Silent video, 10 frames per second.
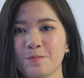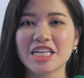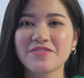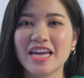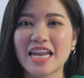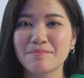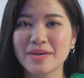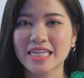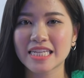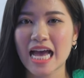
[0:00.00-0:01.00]
Như vậy là
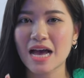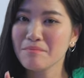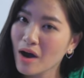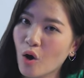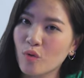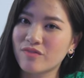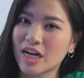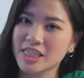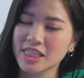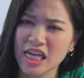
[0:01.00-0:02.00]
mình đã mở hộp
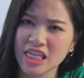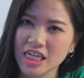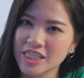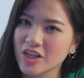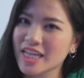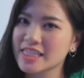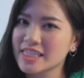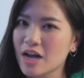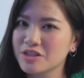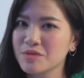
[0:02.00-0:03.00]
và chia sẻ những lý do tại
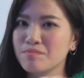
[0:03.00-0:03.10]
sao chiếc